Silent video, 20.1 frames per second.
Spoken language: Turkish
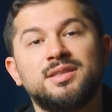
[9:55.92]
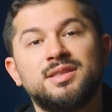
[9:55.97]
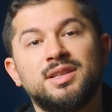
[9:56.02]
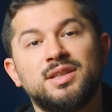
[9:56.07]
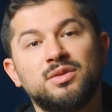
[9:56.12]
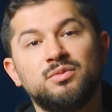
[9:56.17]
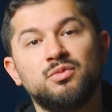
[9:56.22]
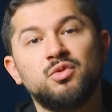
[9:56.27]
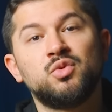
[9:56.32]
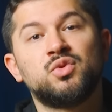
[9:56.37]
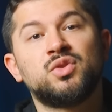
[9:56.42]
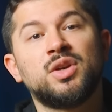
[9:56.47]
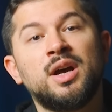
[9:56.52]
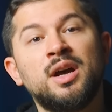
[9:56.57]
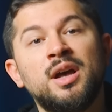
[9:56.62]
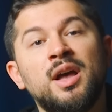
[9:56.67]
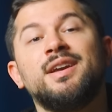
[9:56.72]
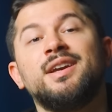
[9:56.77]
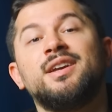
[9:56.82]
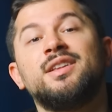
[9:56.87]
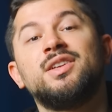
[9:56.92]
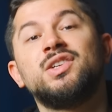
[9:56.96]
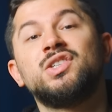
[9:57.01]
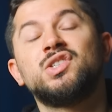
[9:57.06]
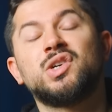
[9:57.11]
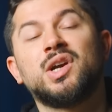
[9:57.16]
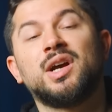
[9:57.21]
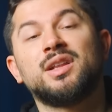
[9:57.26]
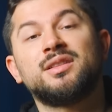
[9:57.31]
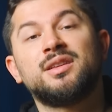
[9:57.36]
Hazreti Musa ve
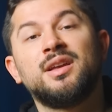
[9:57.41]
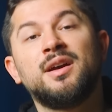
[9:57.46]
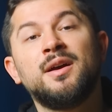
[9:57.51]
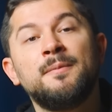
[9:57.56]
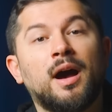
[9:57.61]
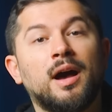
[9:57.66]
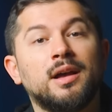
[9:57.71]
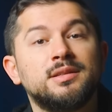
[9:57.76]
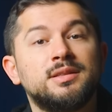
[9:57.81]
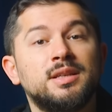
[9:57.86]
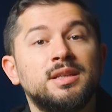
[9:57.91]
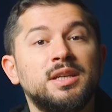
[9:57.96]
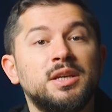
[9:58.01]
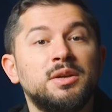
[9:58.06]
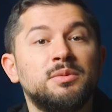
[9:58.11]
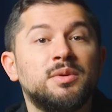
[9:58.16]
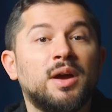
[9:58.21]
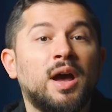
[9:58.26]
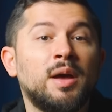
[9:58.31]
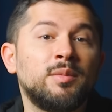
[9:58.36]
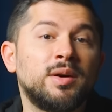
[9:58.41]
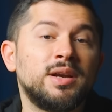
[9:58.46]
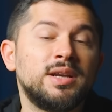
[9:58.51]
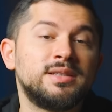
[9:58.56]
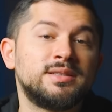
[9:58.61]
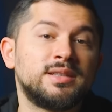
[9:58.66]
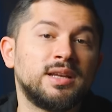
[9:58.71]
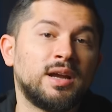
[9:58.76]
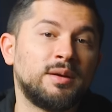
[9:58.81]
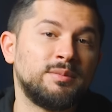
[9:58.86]
7. katta Hazreti İbrahim
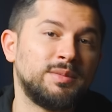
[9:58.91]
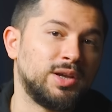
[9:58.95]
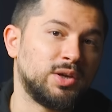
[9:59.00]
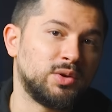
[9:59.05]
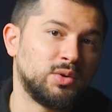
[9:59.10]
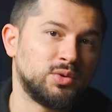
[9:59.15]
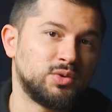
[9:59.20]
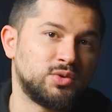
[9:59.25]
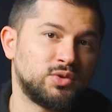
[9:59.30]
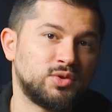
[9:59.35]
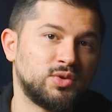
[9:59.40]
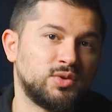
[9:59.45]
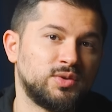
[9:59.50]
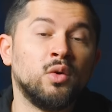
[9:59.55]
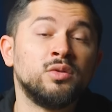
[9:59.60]
Aleyhisselam ile görüştü.